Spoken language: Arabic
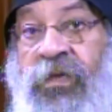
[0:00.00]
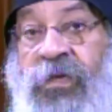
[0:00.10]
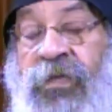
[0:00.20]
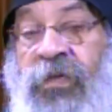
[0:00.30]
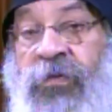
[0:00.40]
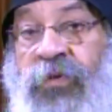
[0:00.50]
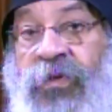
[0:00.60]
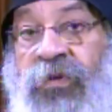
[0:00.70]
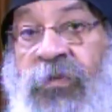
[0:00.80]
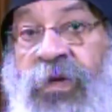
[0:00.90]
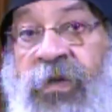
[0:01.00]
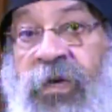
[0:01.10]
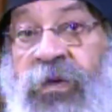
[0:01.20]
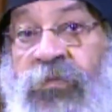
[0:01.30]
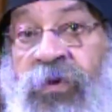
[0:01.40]
كتير من الرهبان
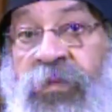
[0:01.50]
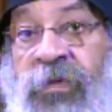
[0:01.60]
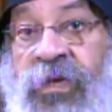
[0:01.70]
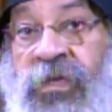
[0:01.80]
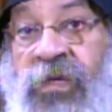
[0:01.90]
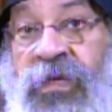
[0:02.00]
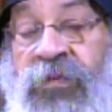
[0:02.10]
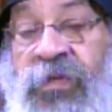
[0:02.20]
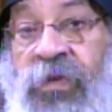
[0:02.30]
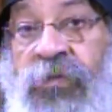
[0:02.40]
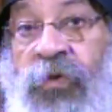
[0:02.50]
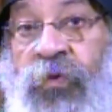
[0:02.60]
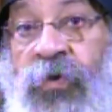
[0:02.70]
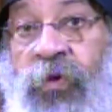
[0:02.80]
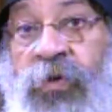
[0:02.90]
يحبوا لما يجي يصلي مزاميره
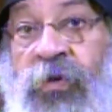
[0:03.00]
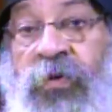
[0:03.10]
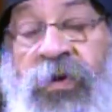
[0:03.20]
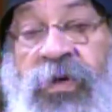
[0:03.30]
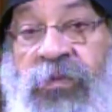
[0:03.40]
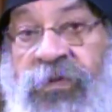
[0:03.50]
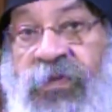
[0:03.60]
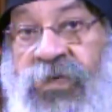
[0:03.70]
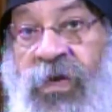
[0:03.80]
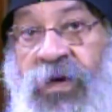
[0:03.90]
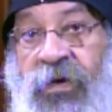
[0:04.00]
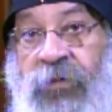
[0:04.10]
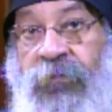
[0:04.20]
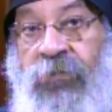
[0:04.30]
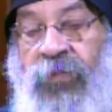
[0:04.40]
يخرج يمشي في الصحراء
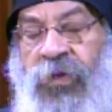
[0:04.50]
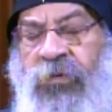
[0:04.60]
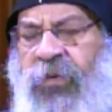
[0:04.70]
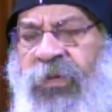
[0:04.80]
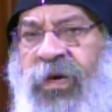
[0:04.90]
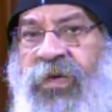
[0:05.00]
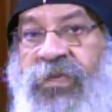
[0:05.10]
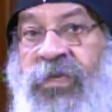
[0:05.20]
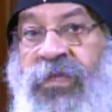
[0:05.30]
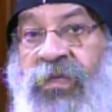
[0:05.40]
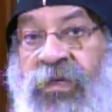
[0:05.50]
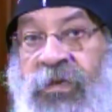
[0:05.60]
مركز جدا